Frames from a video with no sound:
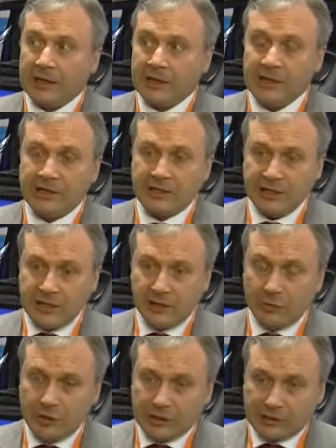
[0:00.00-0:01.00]
это не
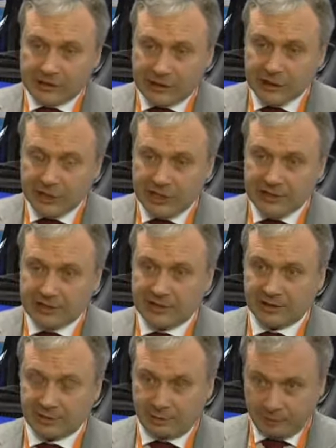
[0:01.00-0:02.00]
сильно будет
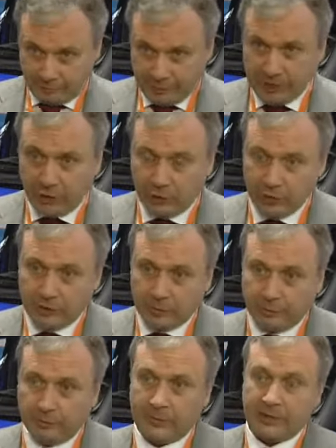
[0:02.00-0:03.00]
отражаться с
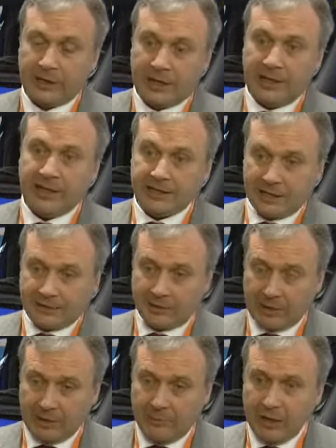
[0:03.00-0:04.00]
переходом на эти
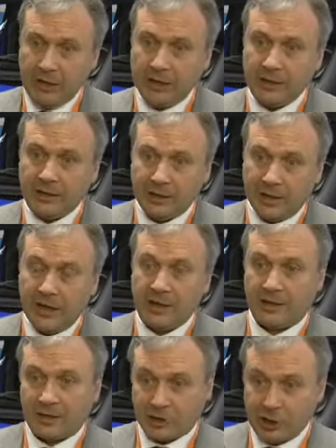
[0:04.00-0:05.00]
автомобили
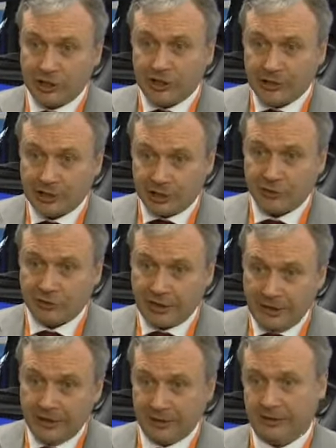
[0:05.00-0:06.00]
на кошельке
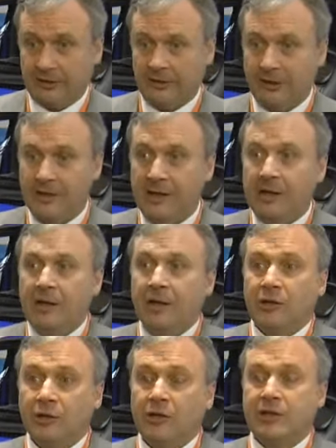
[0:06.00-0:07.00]
нашего клиента.
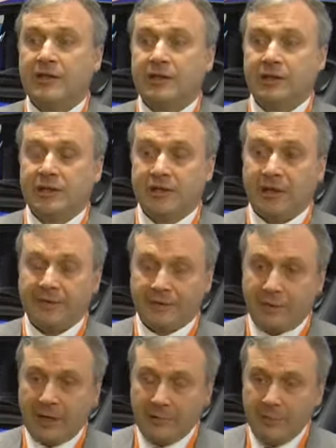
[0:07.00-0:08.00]
То есть
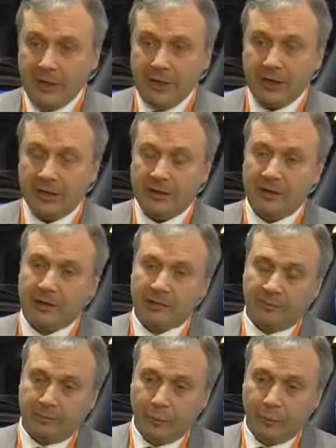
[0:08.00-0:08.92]
автомобили